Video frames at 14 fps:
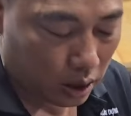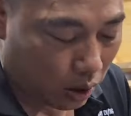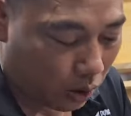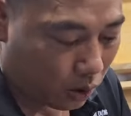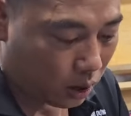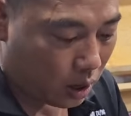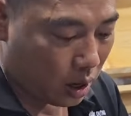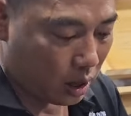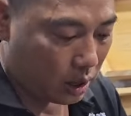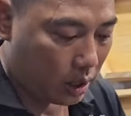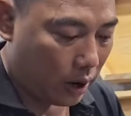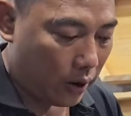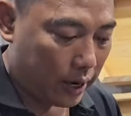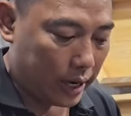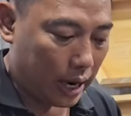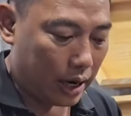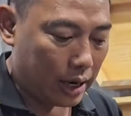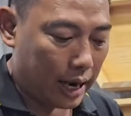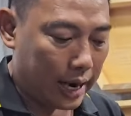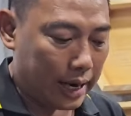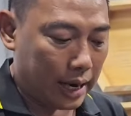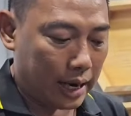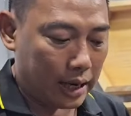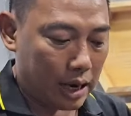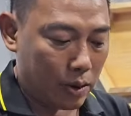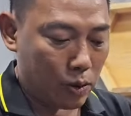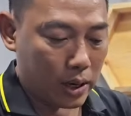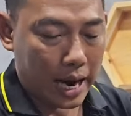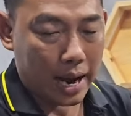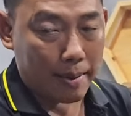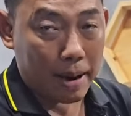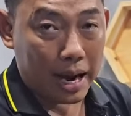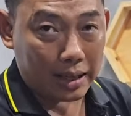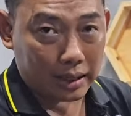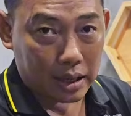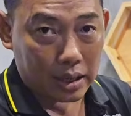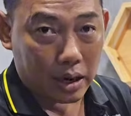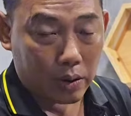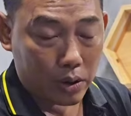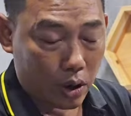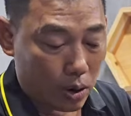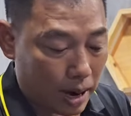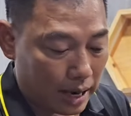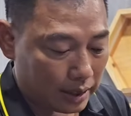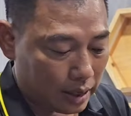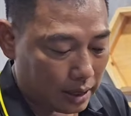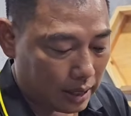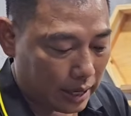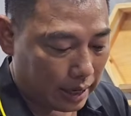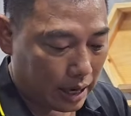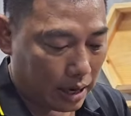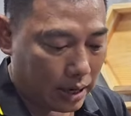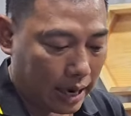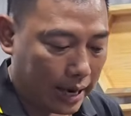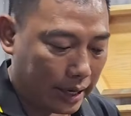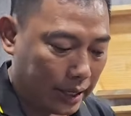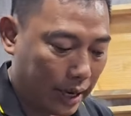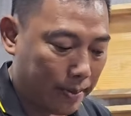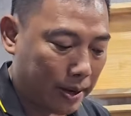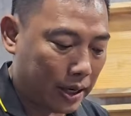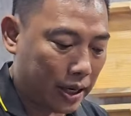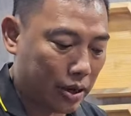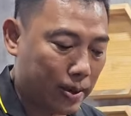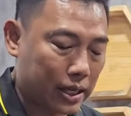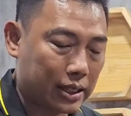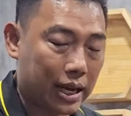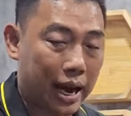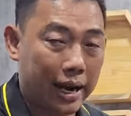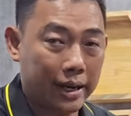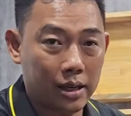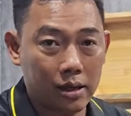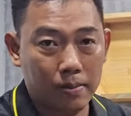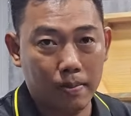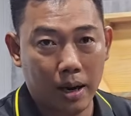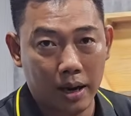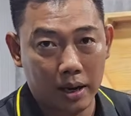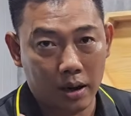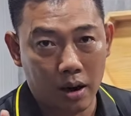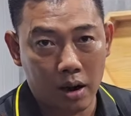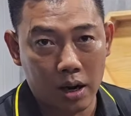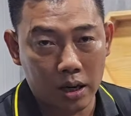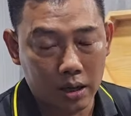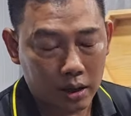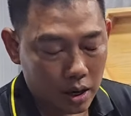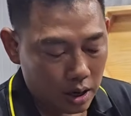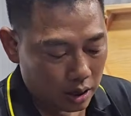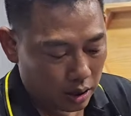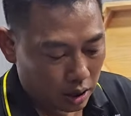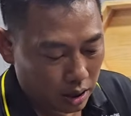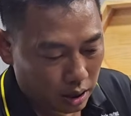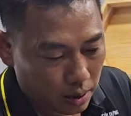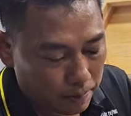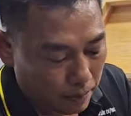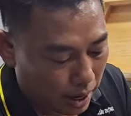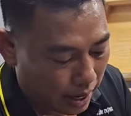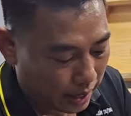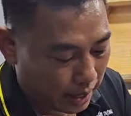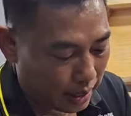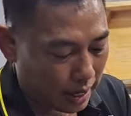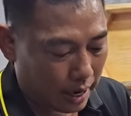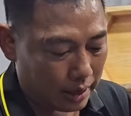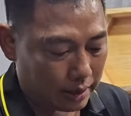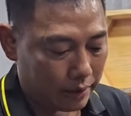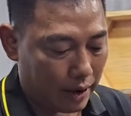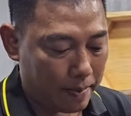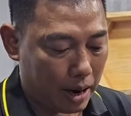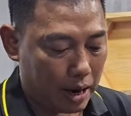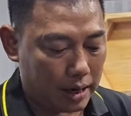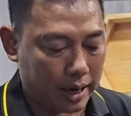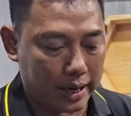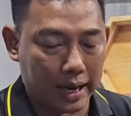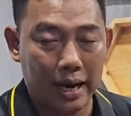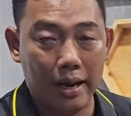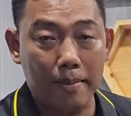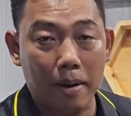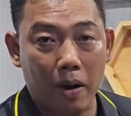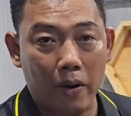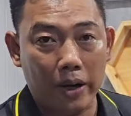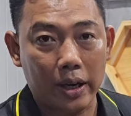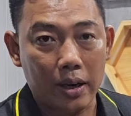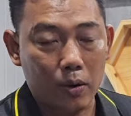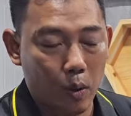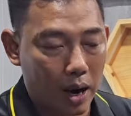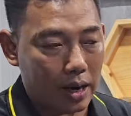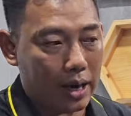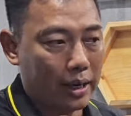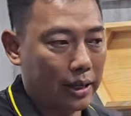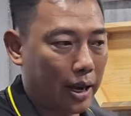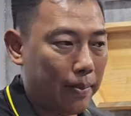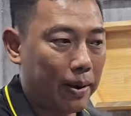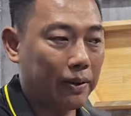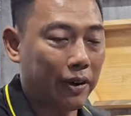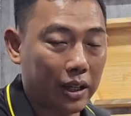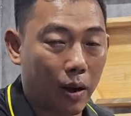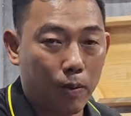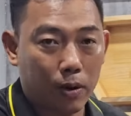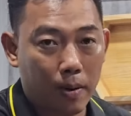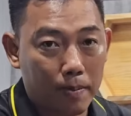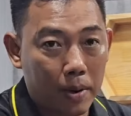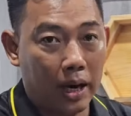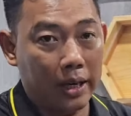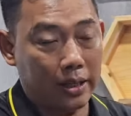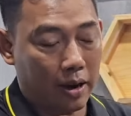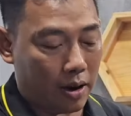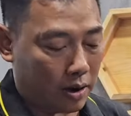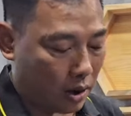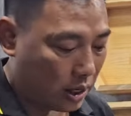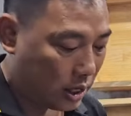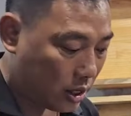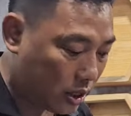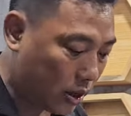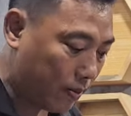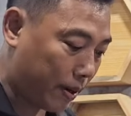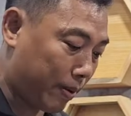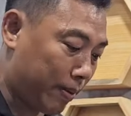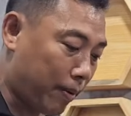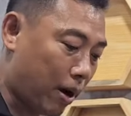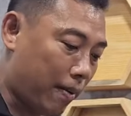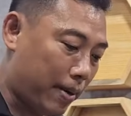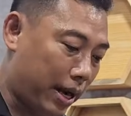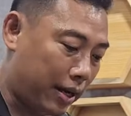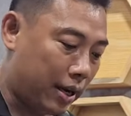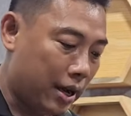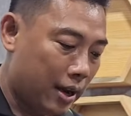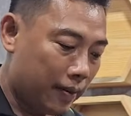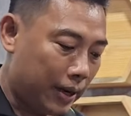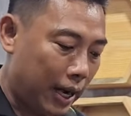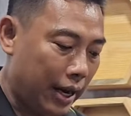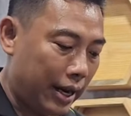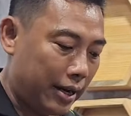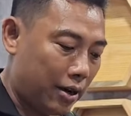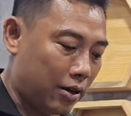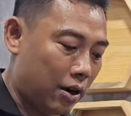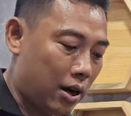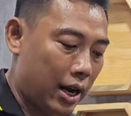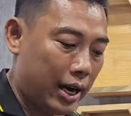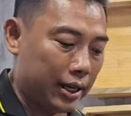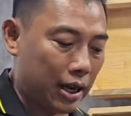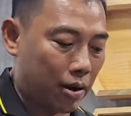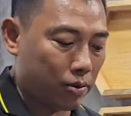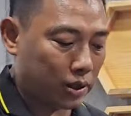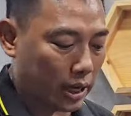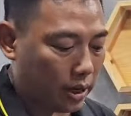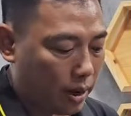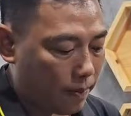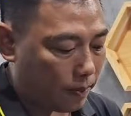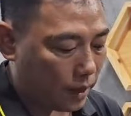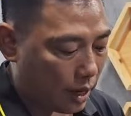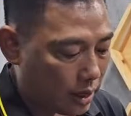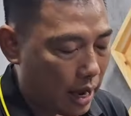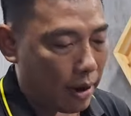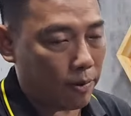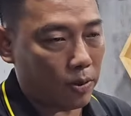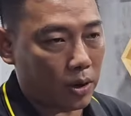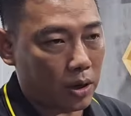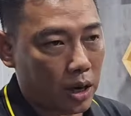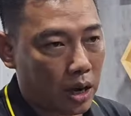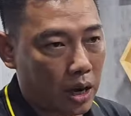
được luôn rồi ở đây là đầu ga 34 đầu vô 34 ha ở đây anh chị mình nếu mà xài nước mà có có lúp bê đó là anh phải mở này ra để mồi hoặc là anh chị mình phải thục lúp bê cho có nước rồi mình mới bơm ha cái này nó có hệ thống setup tự động của